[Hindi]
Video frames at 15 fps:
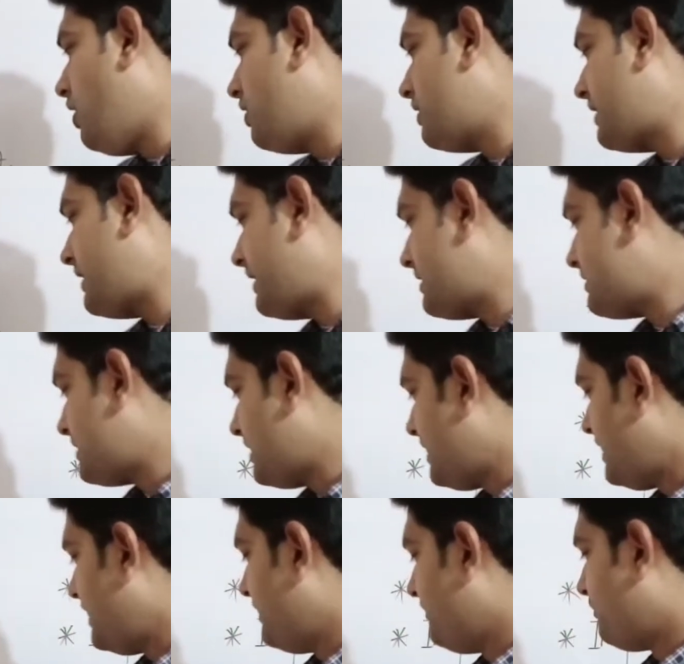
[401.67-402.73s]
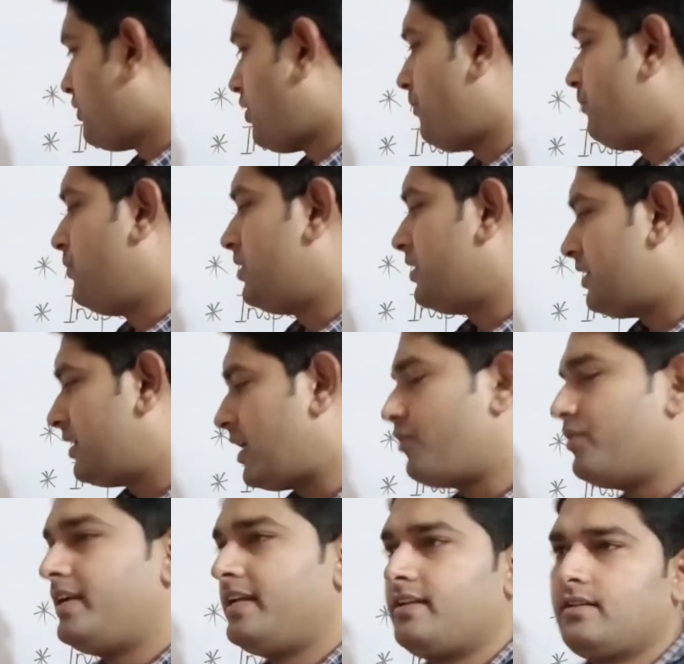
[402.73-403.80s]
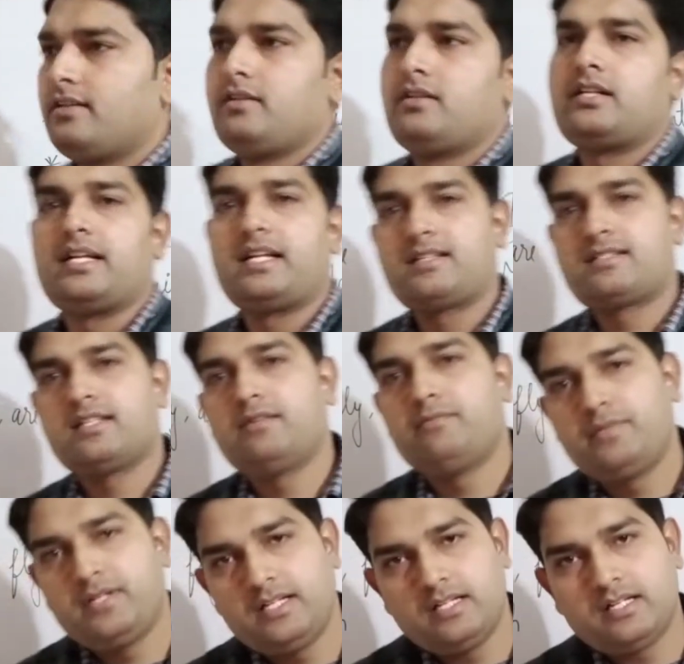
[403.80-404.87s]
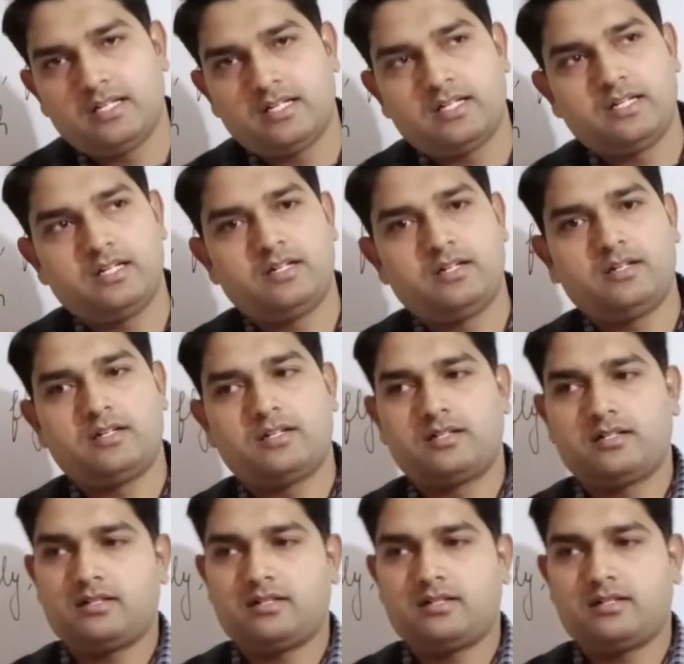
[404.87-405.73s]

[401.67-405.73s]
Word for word: और कनेक्शन एंड इम्प्रॉपर ग्राउंडिंग कनेक्शन भी आ,